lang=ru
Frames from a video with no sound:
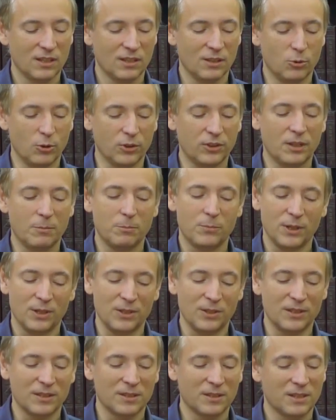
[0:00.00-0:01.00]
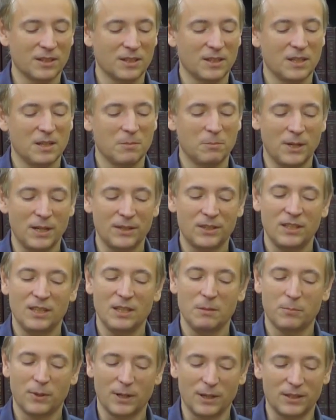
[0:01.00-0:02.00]
«Нота Бенни, паки
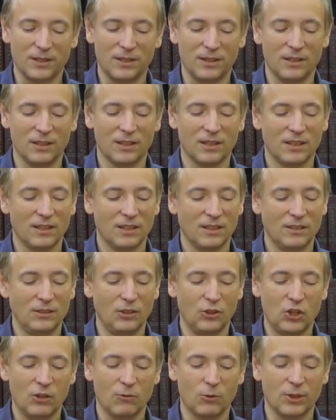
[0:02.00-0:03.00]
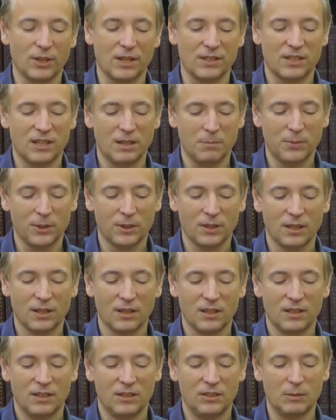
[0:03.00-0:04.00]
и паки, ничего на запад,
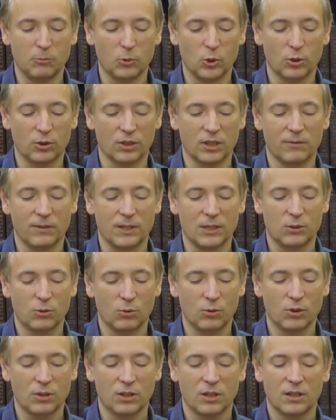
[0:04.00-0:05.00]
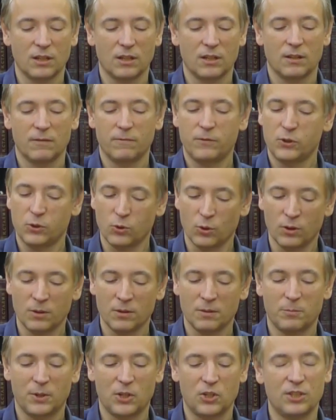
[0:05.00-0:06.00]
немного на восток,
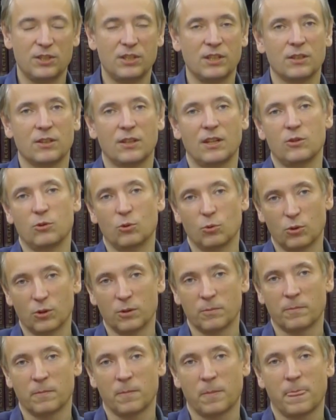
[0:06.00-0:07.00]
все почти на юг».